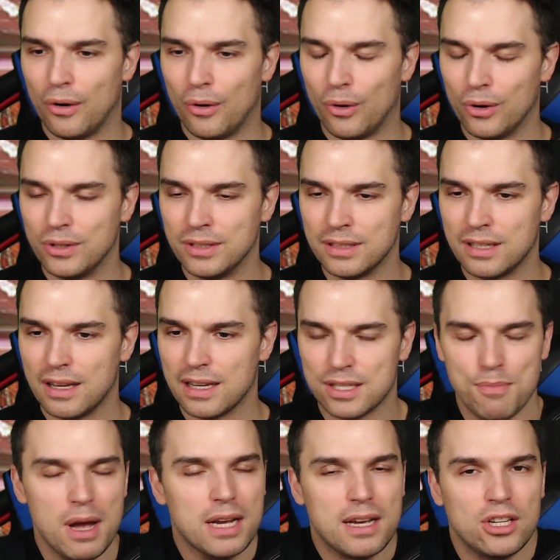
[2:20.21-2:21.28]
Und es
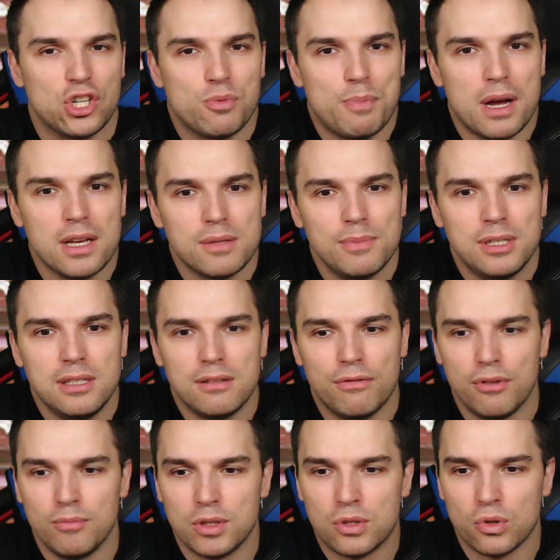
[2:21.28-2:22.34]
macht keinen Spaß mehr, diese
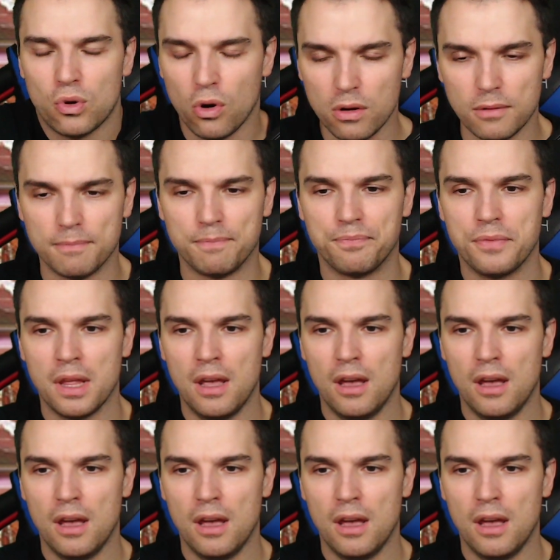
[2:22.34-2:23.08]
Filme zu gucken.